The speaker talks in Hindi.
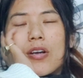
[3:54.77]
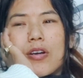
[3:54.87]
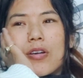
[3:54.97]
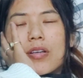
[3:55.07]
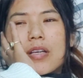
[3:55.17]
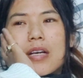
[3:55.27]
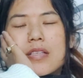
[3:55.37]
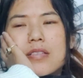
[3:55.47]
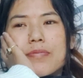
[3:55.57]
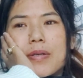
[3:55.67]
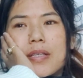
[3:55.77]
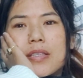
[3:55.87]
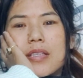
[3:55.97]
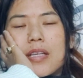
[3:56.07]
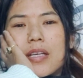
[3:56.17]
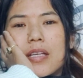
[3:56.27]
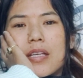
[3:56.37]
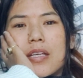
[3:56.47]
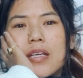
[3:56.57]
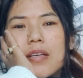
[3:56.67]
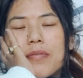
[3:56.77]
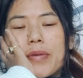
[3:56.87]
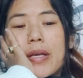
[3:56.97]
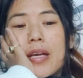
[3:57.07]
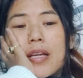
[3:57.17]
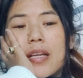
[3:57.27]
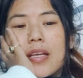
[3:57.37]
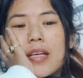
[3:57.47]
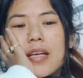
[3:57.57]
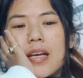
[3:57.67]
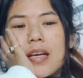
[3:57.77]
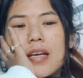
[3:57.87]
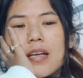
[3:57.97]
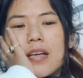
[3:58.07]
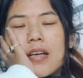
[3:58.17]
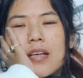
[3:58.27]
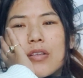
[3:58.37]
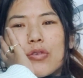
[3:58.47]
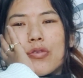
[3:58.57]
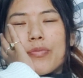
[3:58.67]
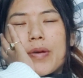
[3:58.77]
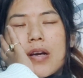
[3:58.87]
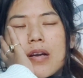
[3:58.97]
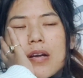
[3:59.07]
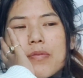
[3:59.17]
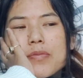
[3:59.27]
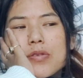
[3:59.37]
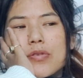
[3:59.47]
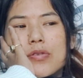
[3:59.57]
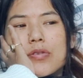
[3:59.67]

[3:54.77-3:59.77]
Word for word: और ख़ास बात ये कि भैया नहीं है तो मैं आराम से उठ